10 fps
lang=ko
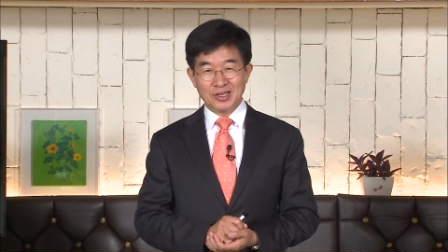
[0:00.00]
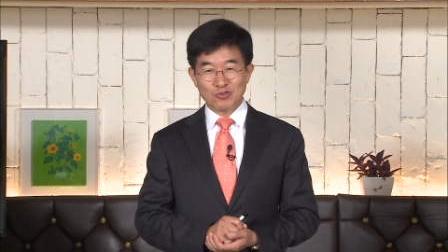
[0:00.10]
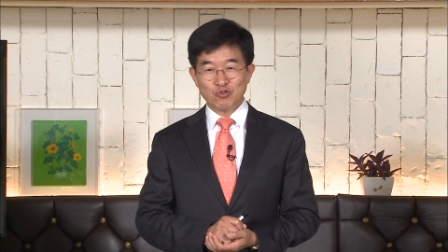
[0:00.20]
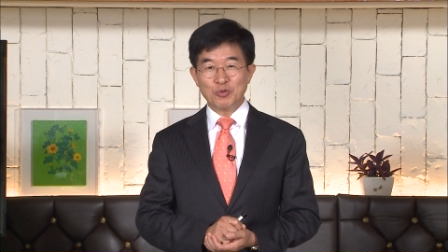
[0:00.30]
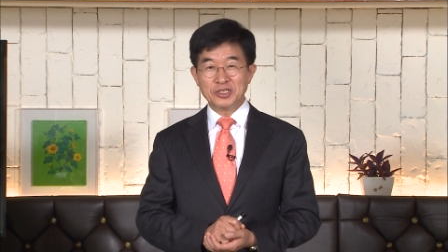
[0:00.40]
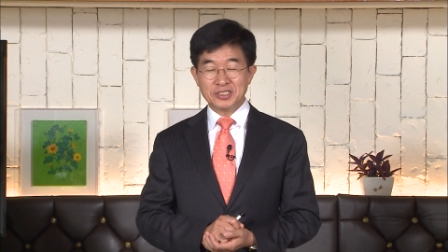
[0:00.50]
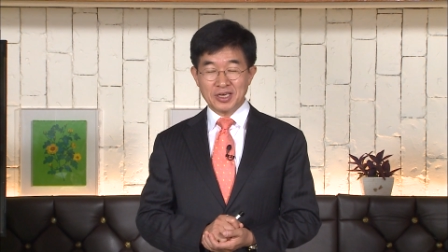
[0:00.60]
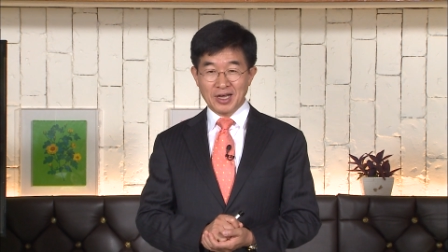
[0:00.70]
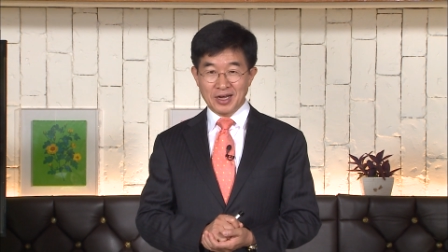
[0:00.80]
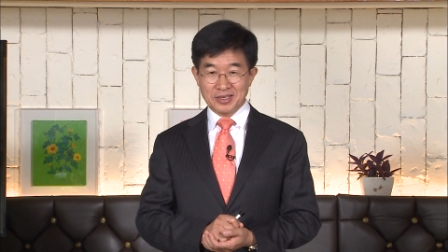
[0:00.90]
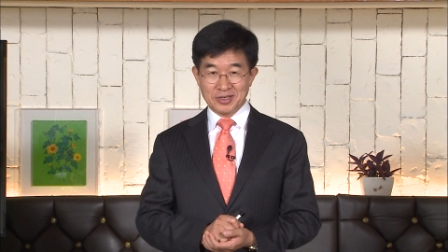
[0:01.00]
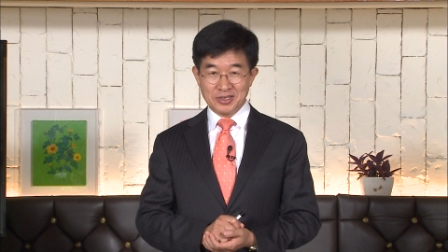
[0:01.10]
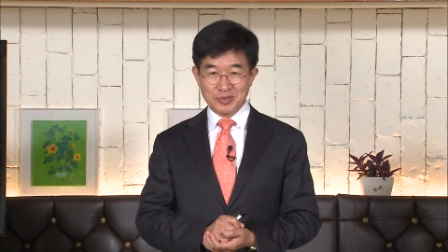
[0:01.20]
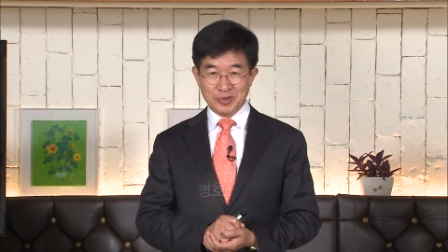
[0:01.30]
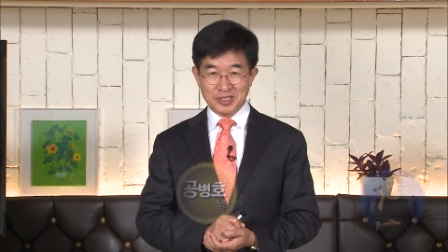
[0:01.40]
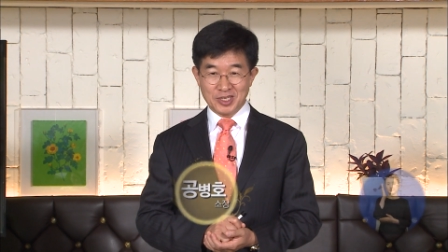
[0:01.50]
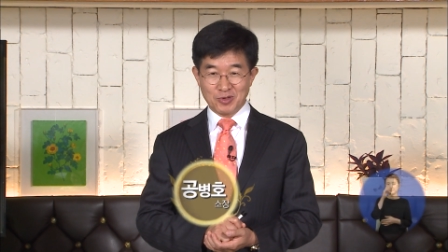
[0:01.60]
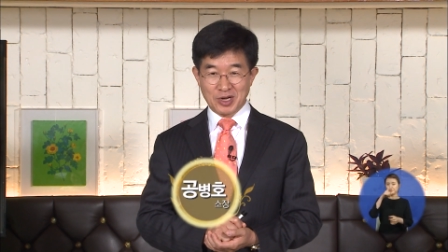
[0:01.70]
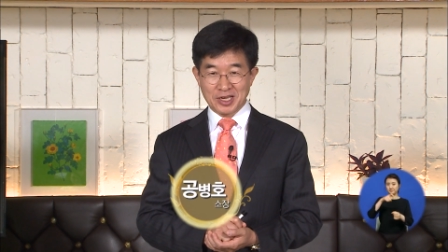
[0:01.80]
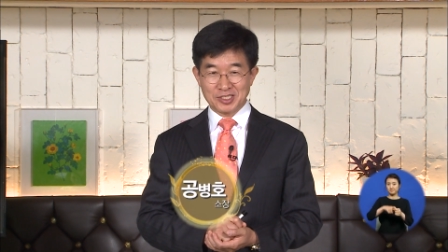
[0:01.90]
두 번째 강연을 여러분에
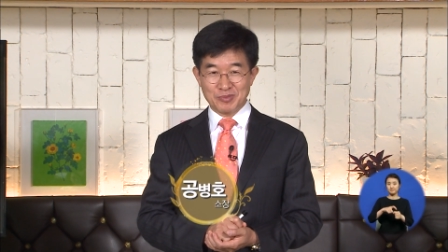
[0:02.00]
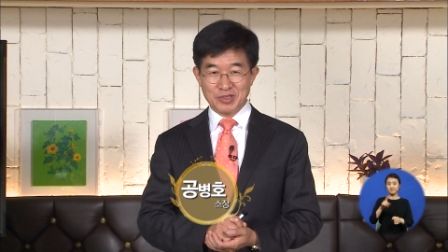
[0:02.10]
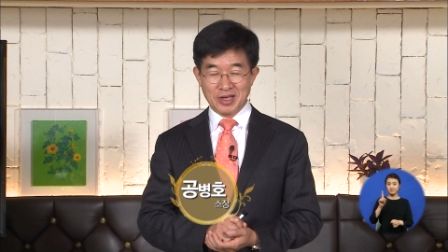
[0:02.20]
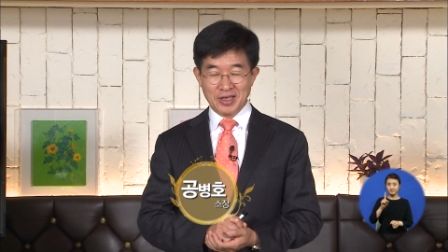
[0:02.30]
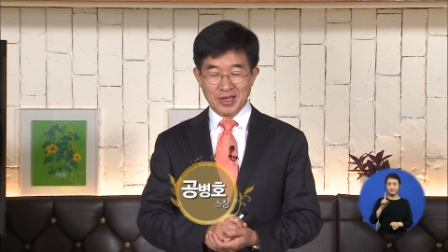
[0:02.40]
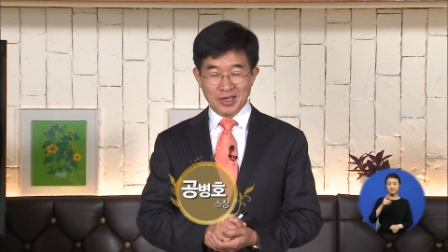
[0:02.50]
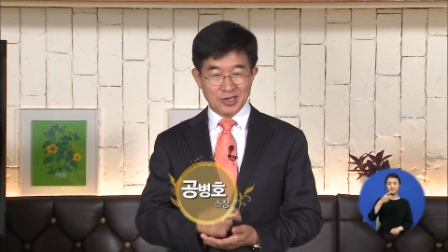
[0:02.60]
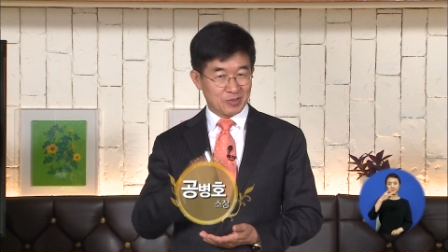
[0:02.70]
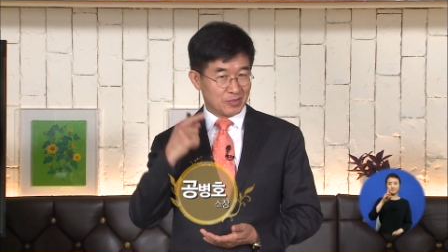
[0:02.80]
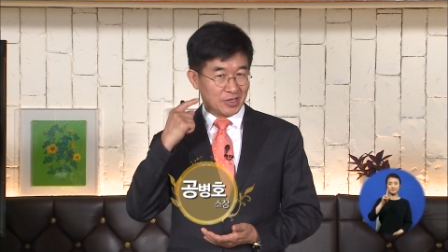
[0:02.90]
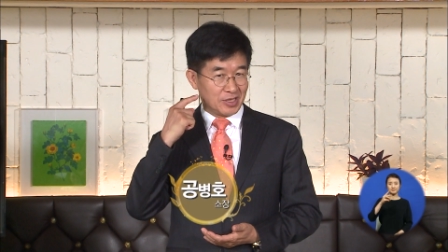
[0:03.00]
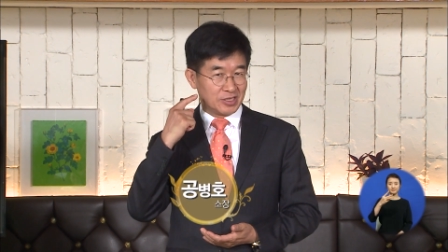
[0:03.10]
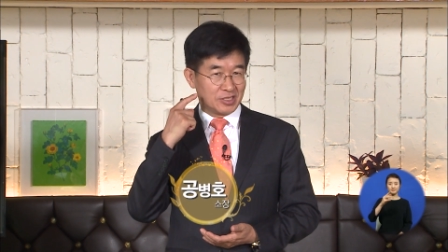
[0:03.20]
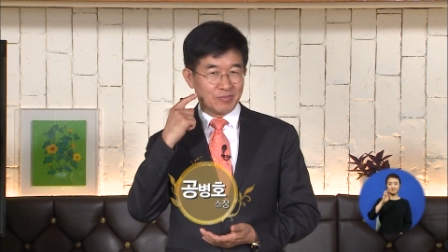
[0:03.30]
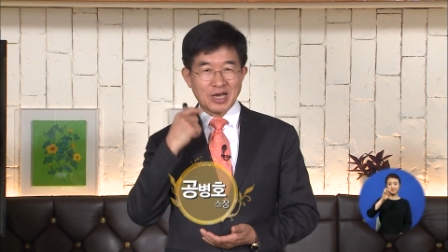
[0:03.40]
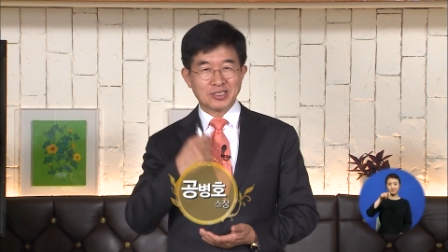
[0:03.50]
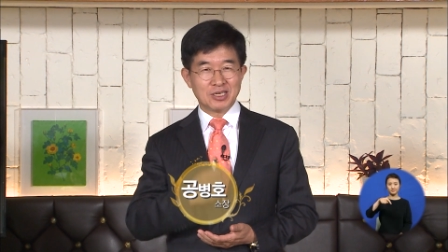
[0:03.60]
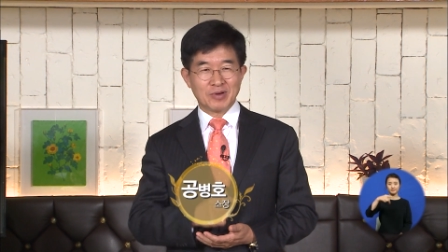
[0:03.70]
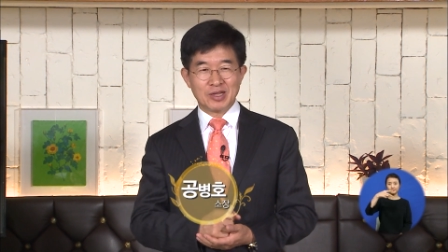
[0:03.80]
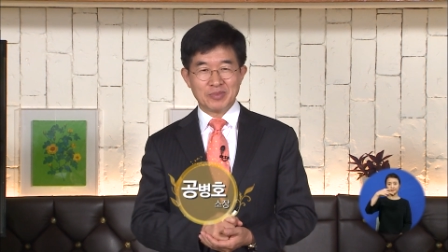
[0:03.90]
드리도록 하겠습니다. 여러분 잊지 마시기
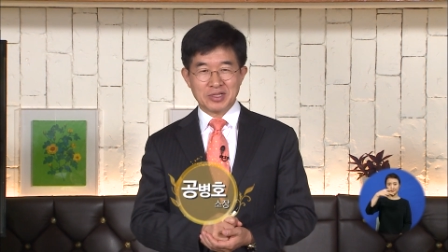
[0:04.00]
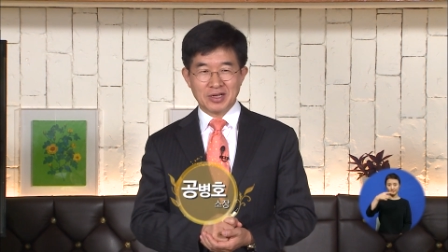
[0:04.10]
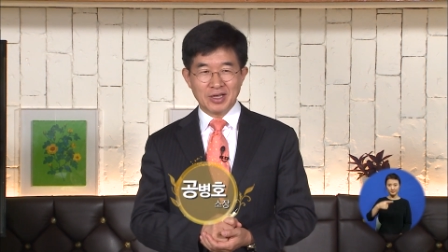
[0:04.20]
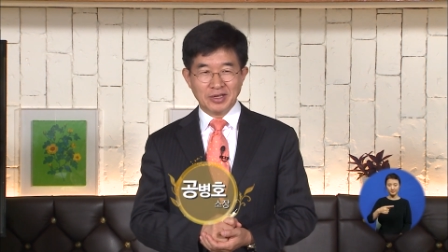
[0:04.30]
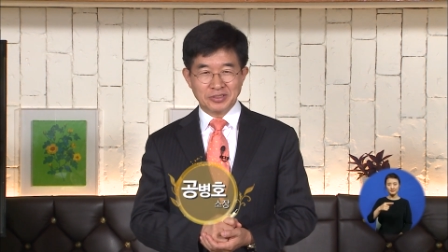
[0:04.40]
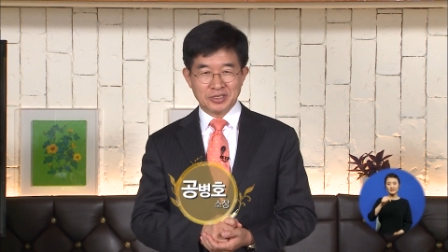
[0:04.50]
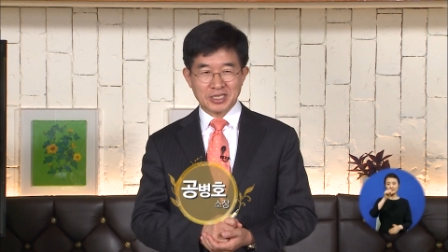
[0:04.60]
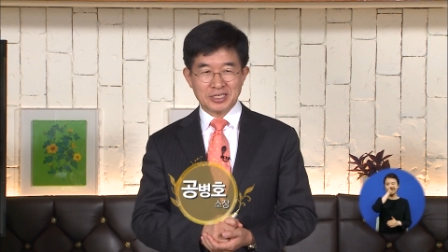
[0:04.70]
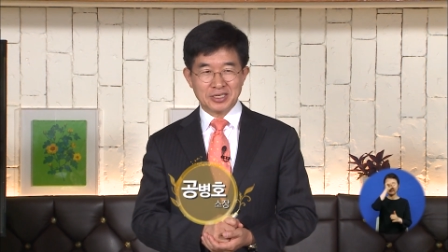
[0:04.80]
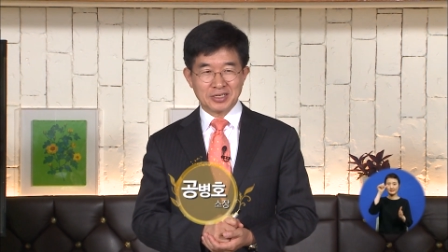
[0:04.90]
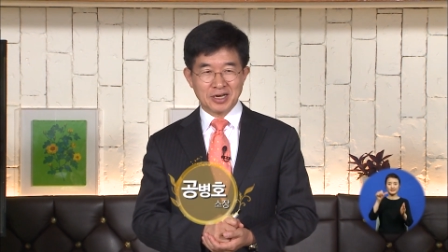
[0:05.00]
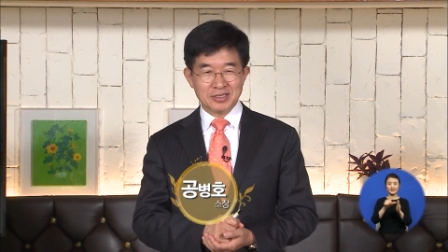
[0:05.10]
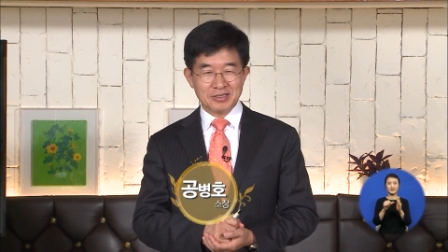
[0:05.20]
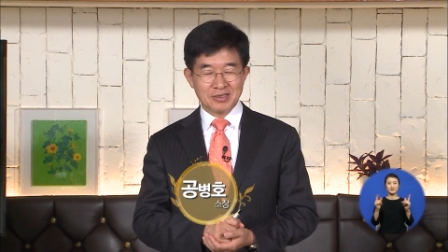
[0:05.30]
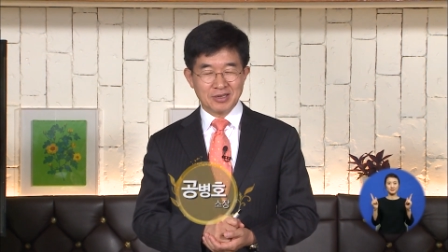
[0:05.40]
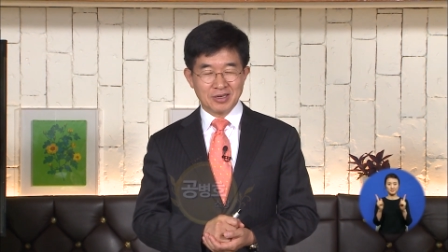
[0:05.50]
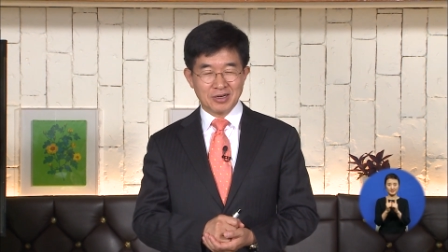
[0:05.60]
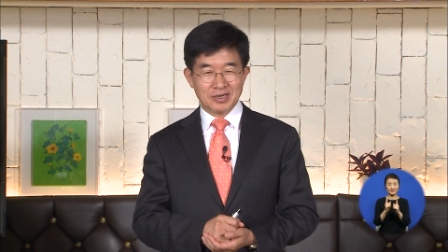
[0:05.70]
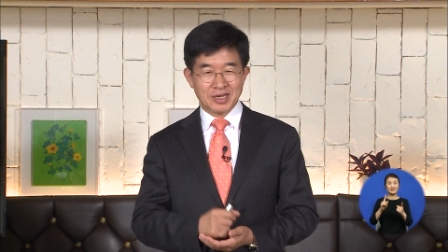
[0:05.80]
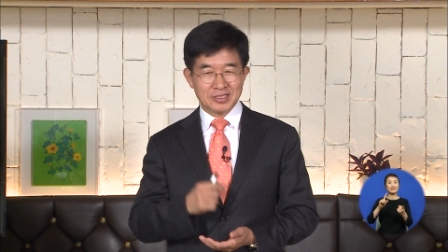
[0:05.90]
바랍니다. 저자 직강은
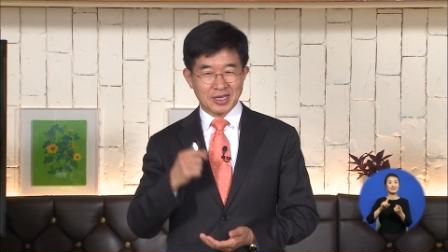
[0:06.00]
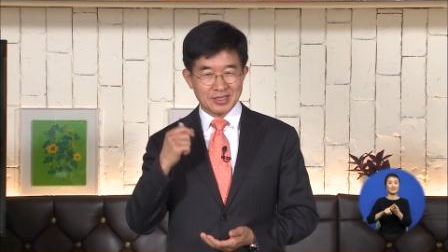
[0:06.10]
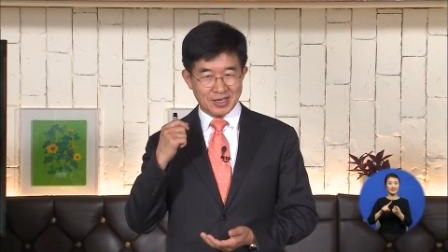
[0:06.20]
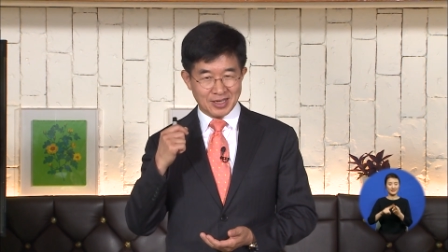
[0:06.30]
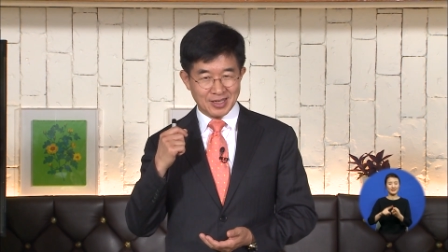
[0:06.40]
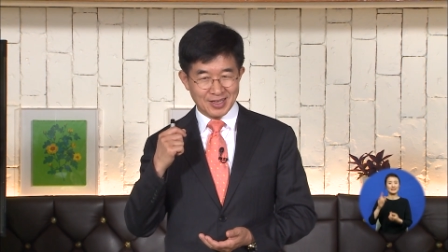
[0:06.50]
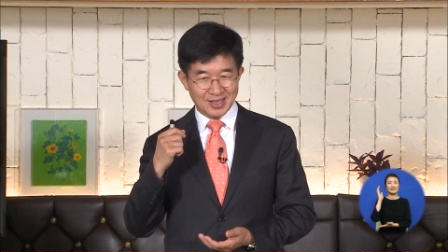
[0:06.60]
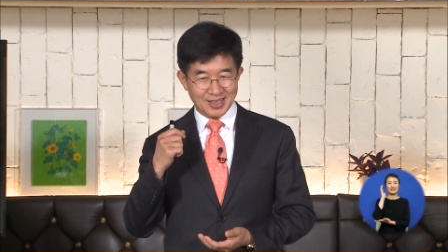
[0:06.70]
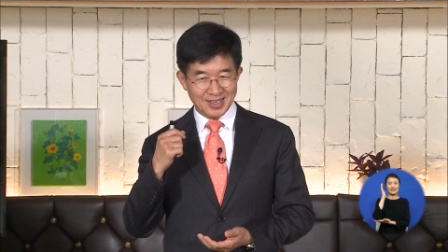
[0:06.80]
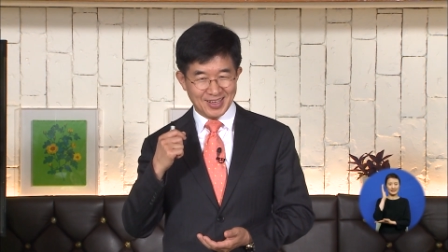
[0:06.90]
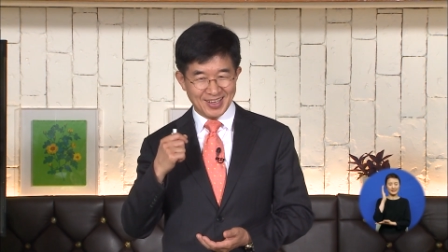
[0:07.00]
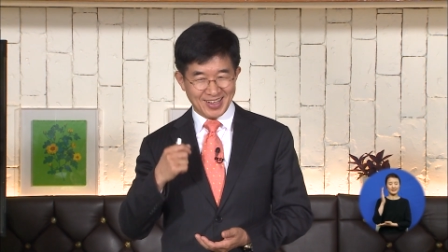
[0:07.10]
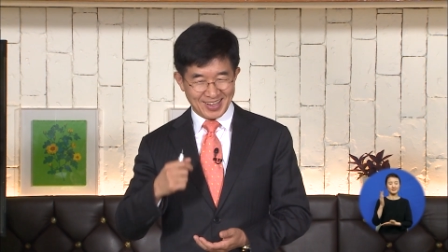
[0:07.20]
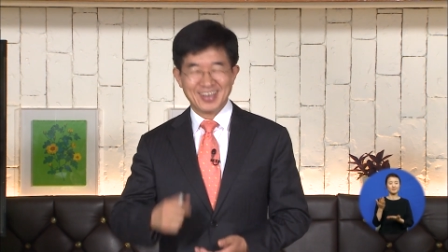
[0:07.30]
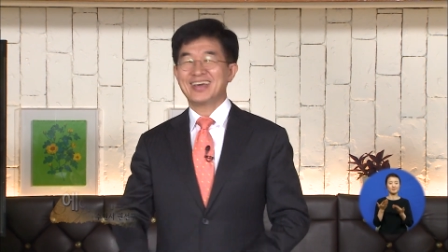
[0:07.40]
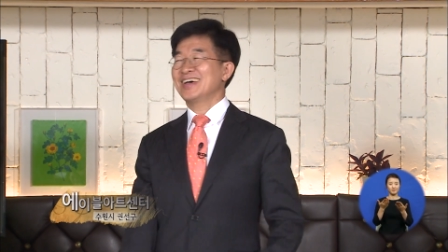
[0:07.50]
흔하지 않다. 네.